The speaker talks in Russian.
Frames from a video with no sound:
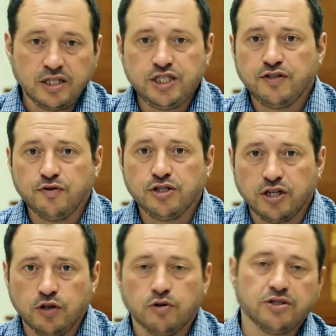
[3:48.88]
и
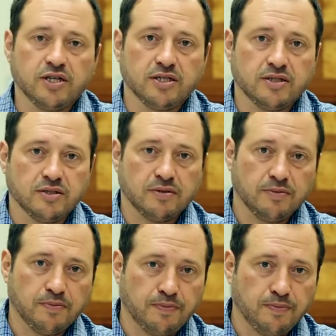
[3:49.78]
сегодня Лондон,
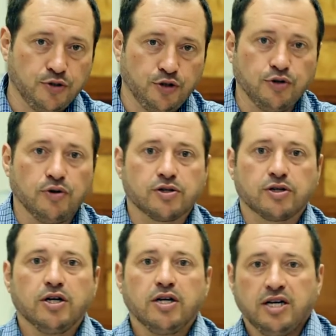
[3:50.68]
Нью-Йорк,